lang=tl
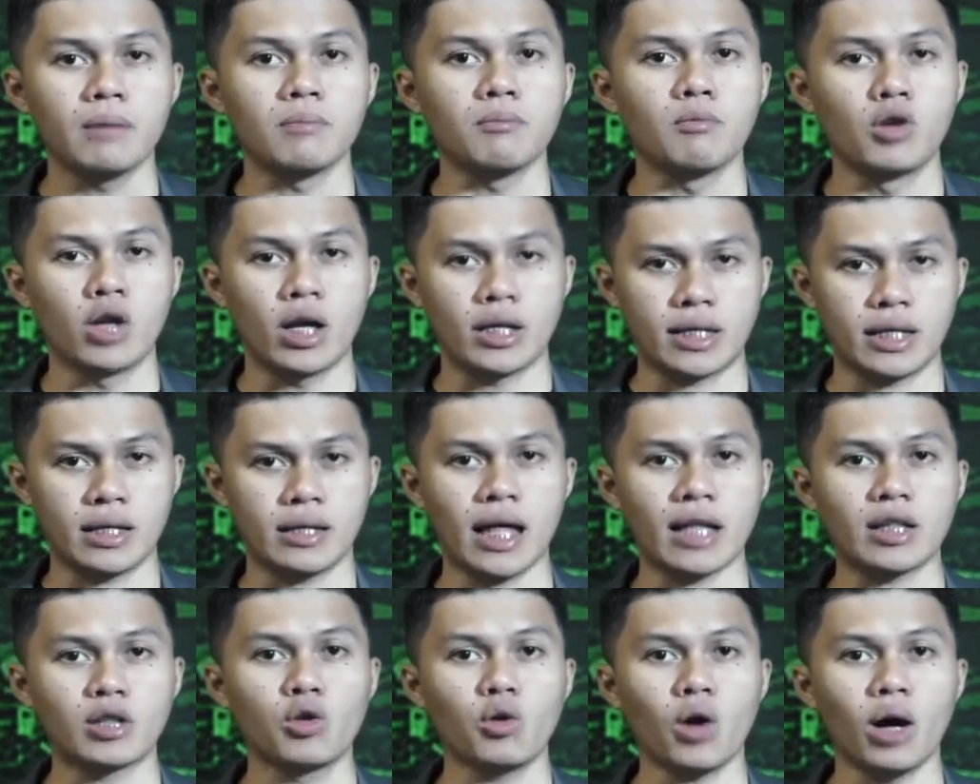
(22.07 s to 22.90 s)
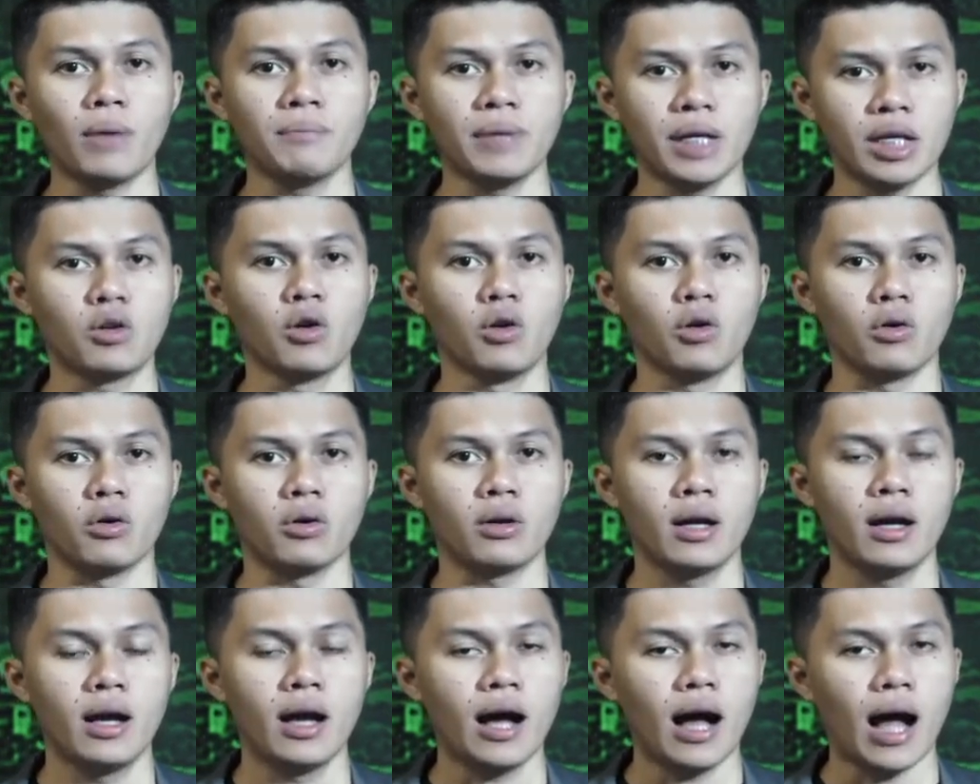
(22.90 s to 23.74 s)
Mula sa Radyo Amigo,
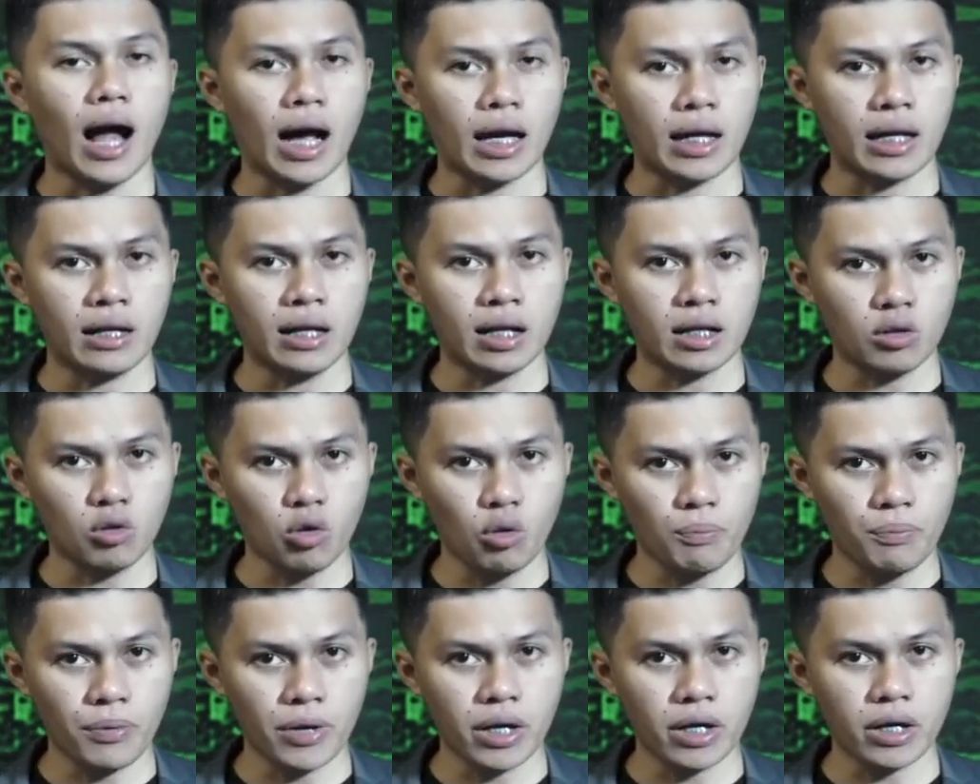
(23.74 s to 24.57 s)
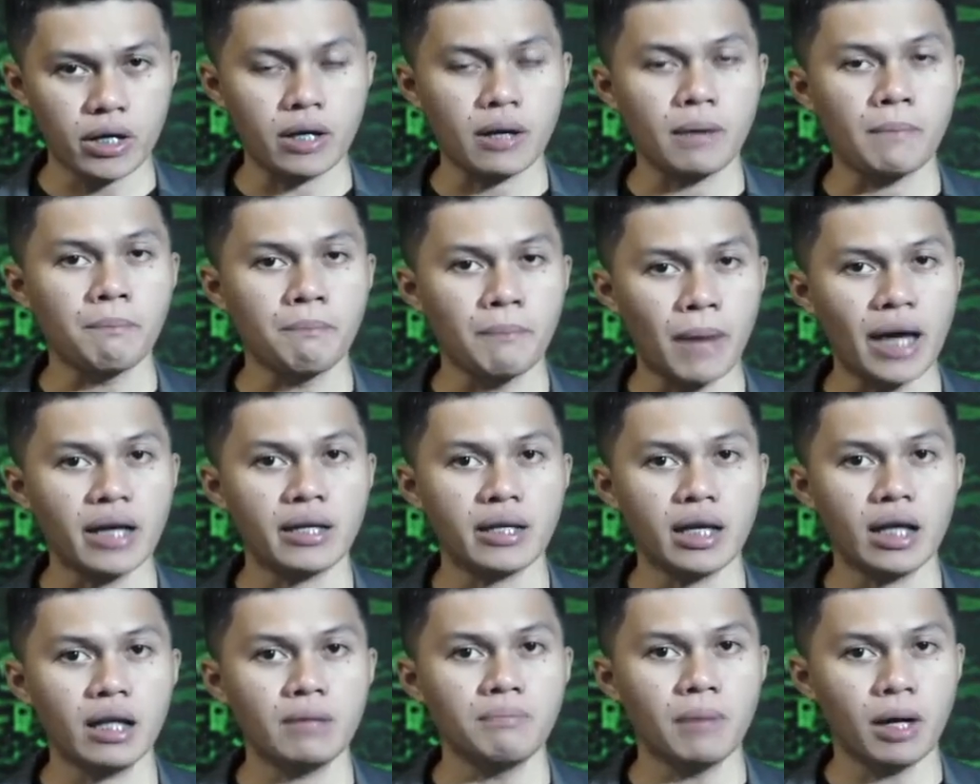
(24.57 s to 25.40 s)
Agila Trooper
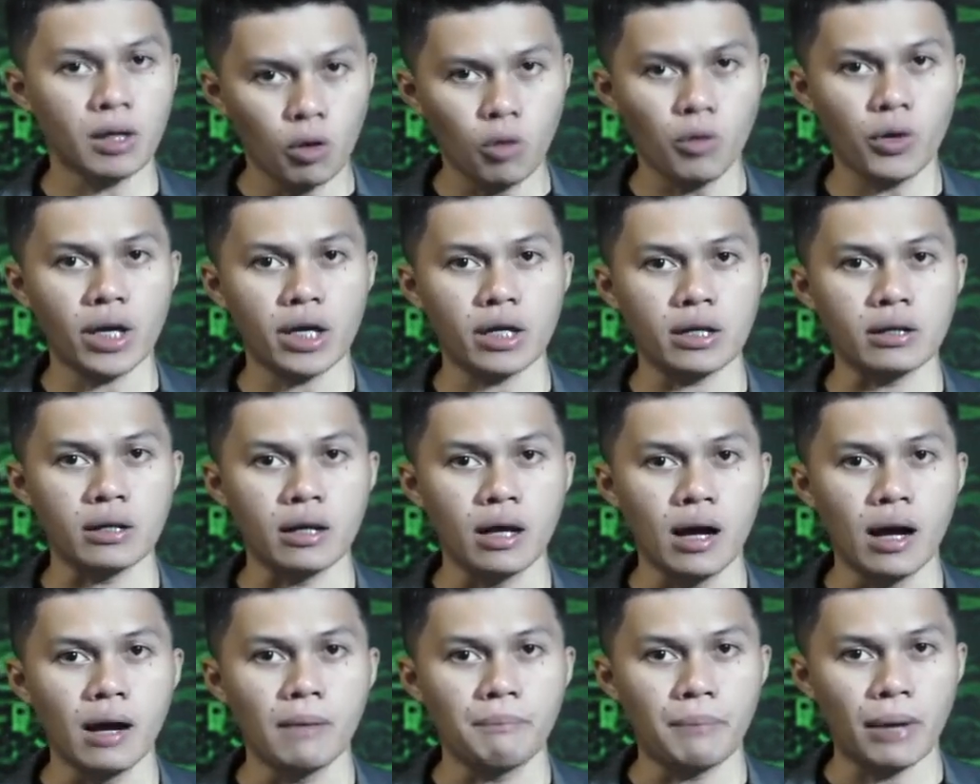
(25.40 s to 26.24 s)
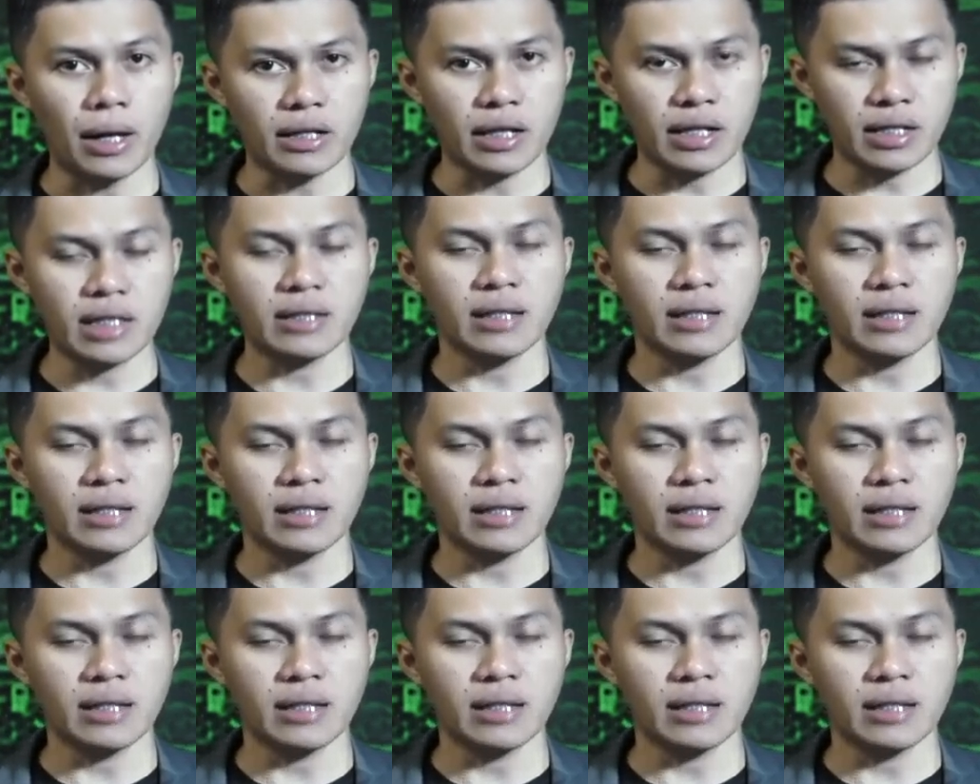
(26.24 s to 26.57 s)
Michael Manguhi para